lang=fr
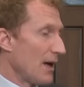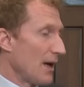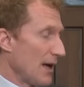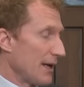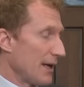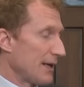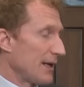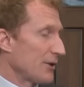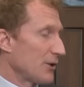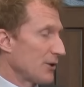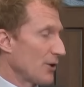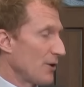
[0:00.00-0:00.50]
à
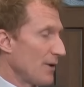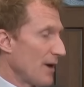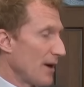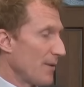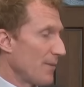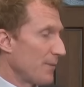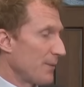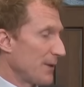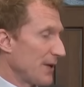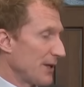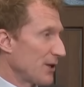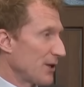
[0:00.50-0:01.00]

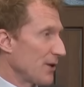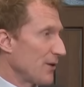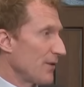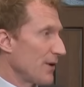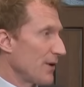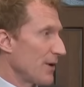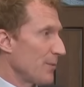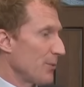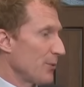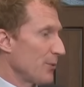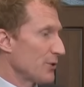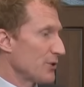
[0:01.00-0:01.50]
80
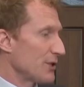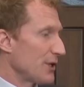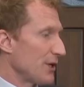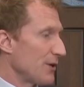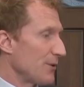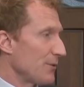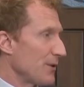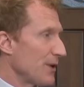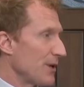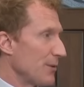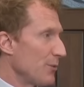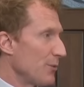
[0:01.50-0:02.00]

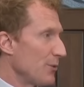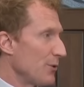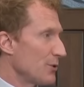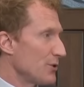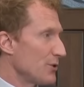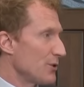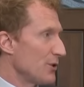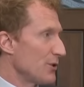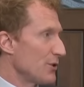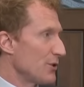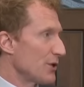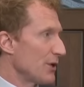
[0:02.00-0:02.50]
et
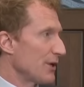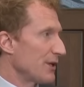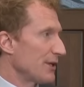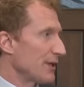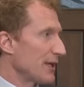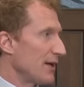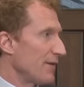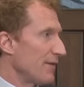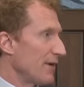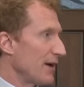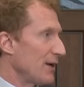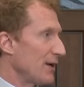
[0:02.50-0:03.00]
plus de gens qui
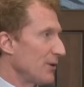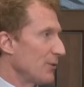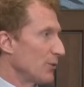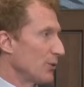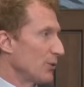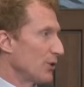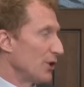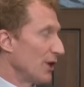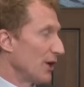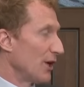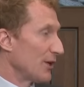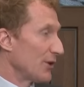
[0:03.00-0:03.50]
travaillent
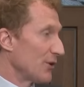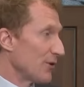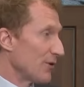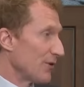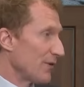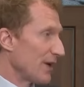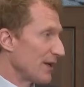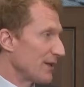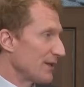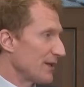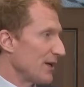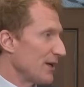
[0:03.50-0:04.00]
au-delà de
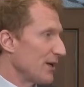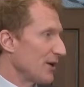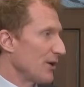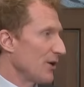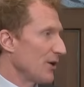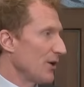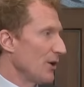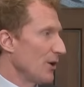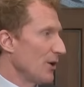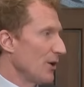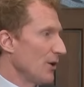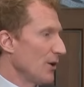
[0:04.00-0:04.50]
20 heures,
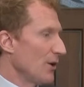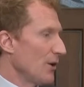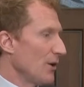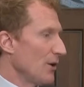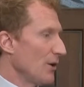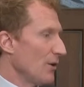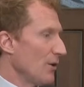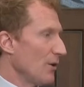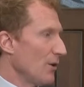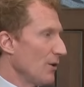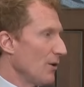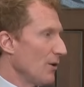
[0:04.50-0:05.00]

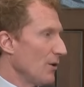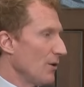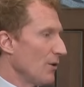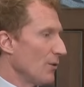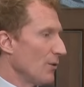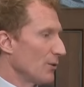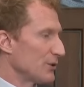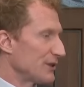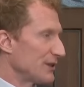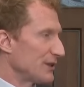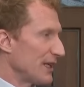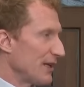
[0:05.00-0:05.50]

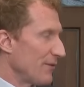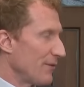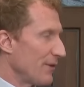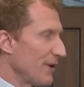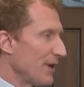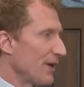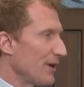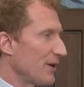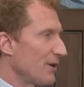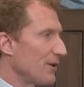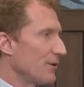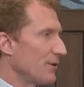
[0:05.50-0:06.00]
on
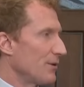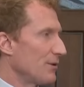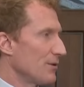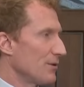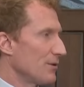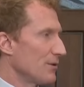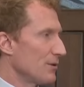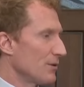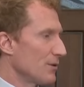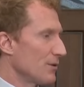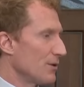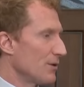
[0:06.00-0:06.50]
savait
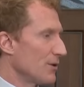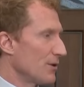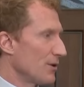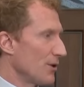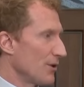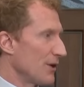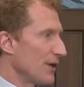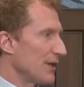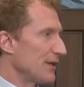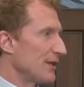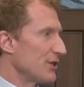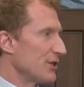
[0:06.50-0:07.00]

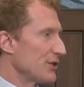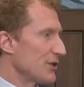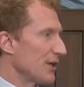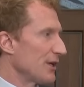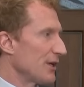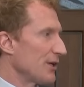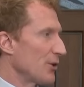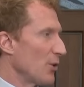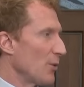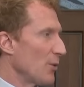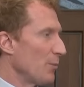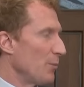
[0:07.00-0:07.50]
qu'il y a des gens
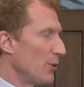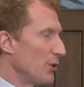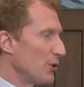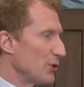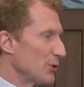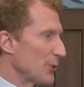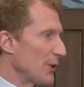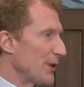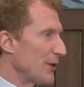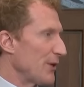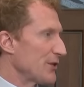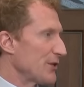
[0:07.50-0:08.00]
qui ont
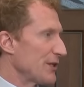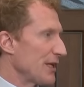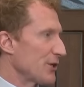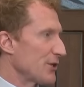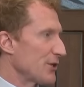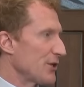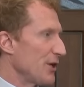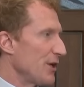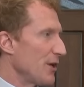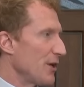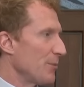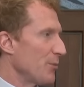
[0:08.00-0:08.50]
besoin de cet
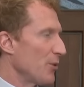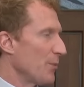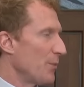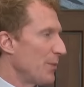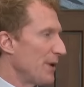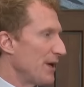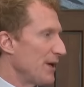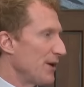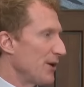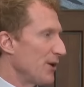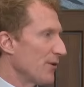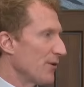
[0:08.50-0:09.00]
argent-là pour
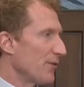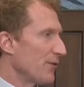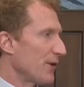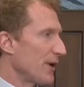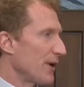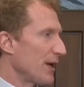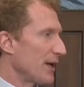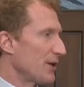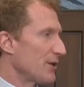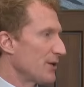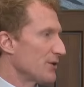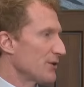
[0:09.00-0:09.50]
payer leurs
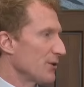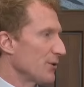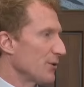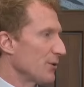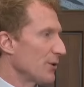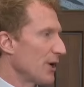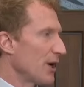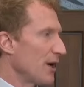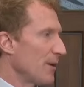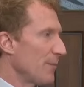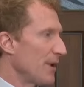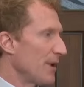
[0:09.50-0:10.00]
frais qui sont
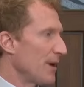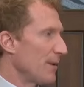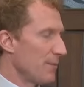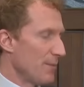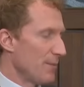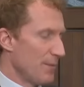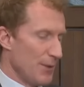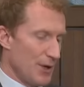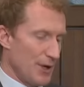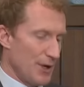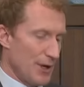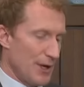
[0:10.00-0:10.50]
quand
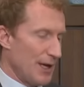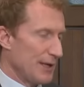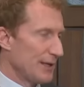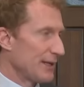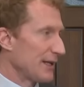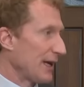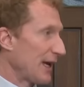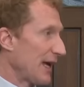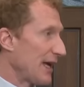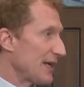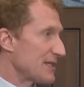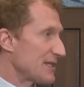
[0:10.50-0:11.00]
même euh,
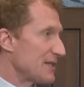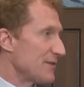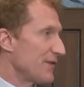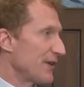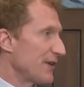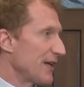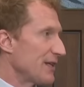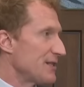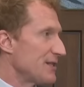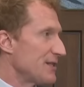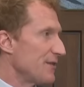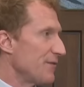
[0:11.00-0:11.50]
très
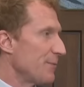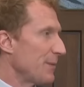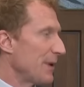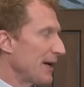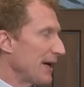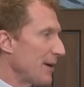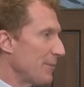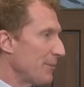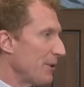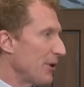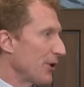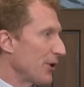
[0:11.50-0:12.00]
significatifs par
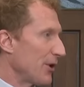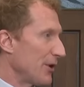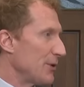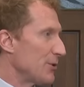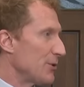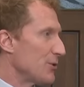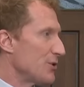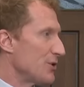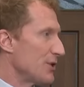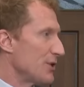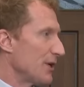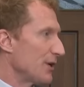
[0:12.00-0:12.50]
rapport à un
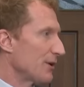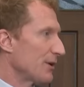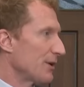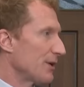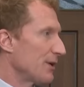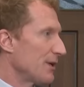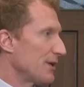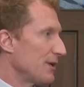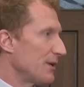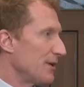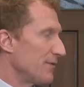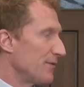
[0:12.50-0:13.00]
étudiant
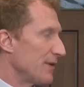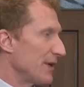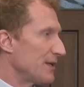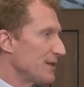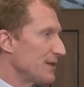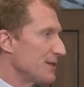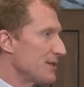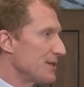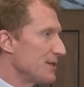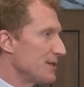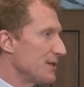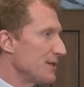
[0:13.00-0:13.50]
qui vient
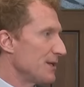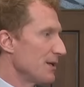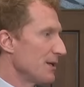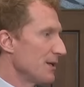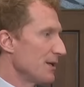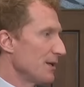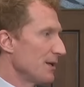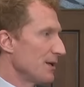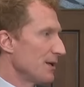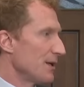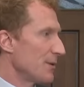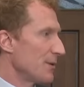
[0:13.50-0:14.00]
d'ici,
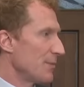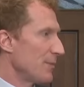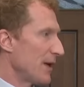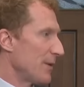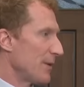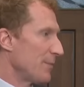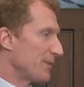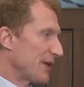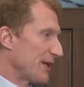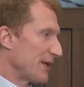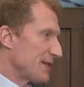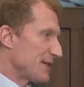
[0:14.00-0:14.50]
qui
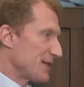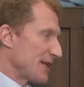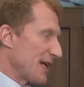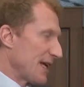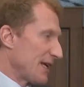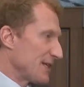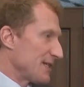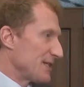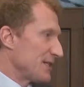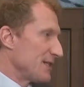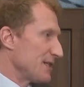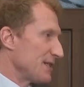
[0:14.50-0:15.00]
paye peut-être
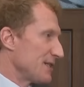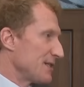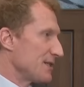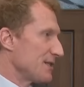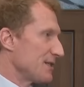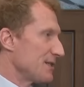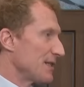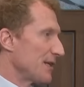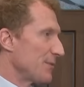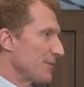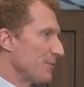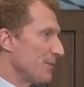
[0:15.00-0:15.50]
5, 6,
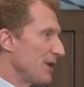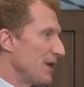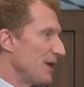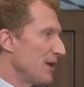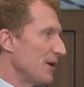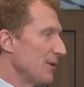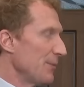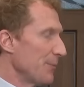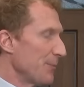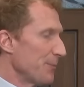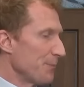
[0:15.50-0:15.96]
7 000.